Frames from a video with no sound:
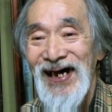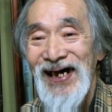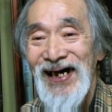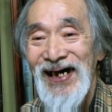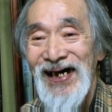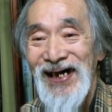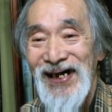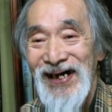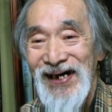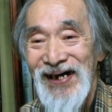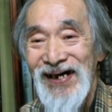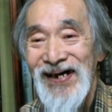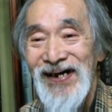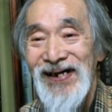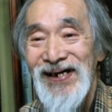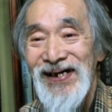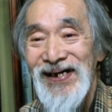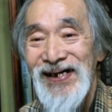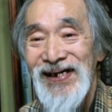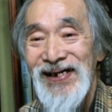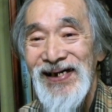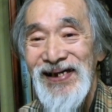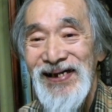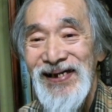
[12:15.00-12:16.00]
そうです
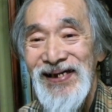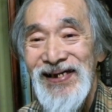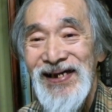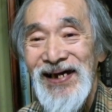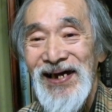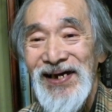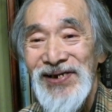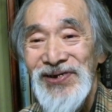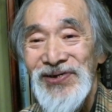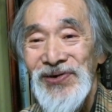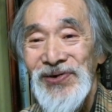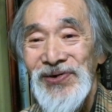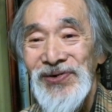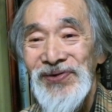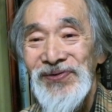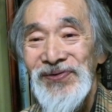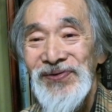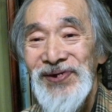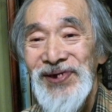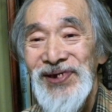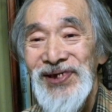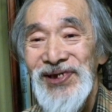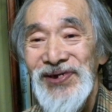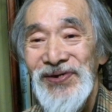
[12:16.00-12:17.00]
ね、それからそうい
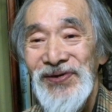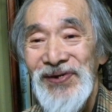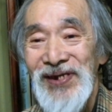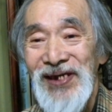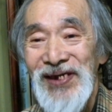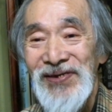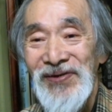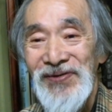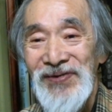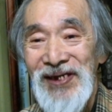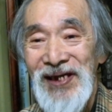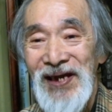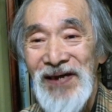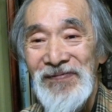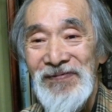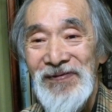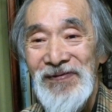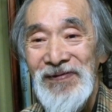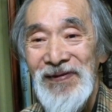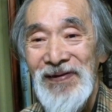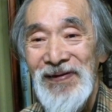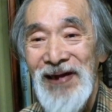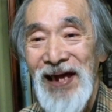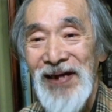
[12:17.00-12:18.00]
う一生でとにか
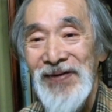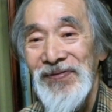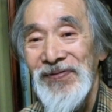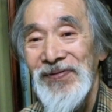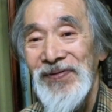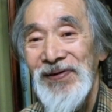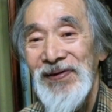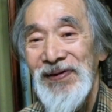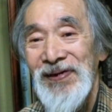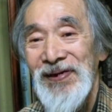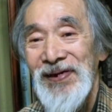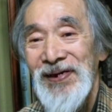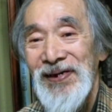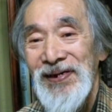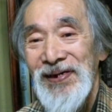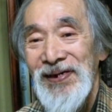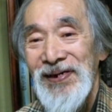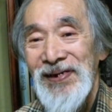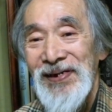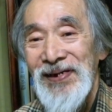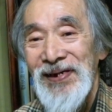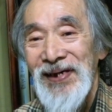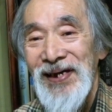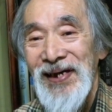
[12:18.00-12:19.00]
くあの、
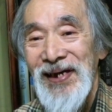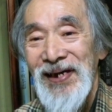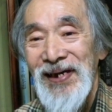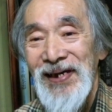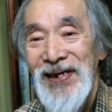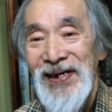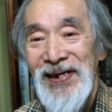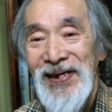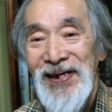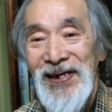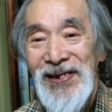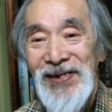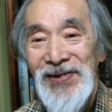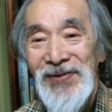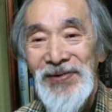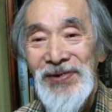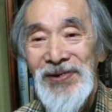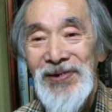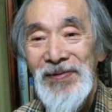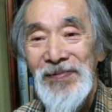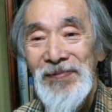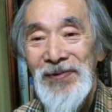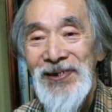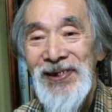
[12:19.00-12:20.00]
えー、
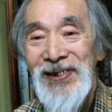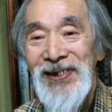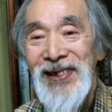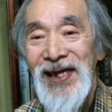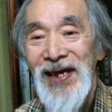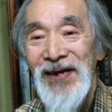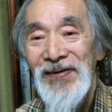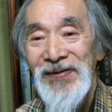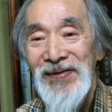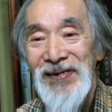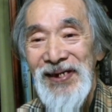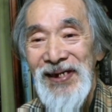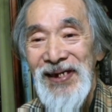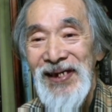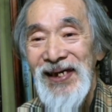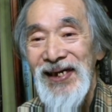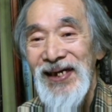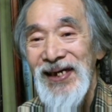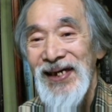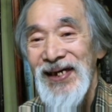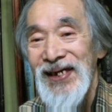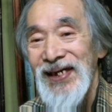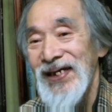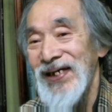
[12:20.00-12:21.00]
頼朝に頼り
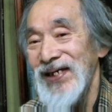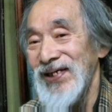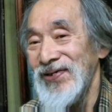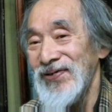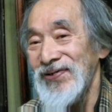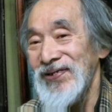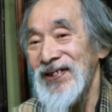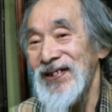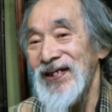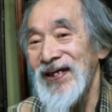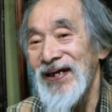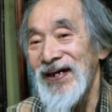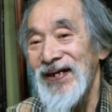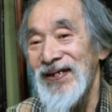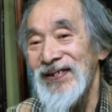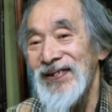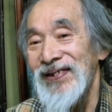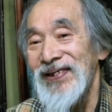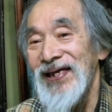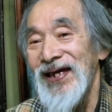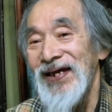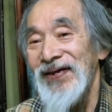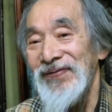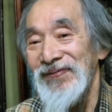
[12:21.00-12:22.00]
義長
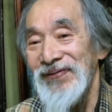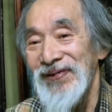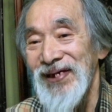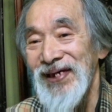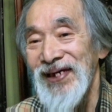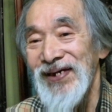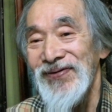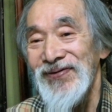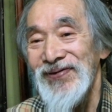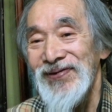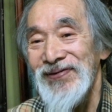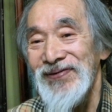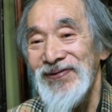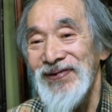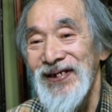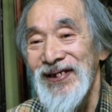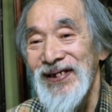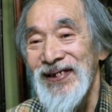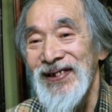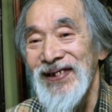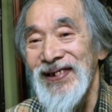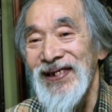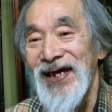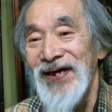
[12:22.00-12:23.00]
に頼り義経
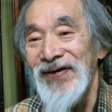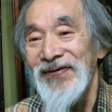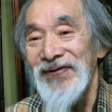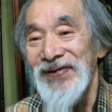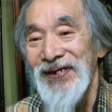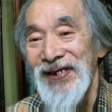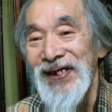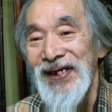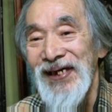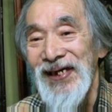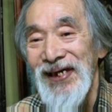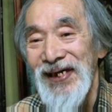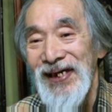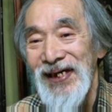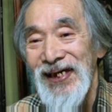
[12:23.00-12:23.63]
に頼り、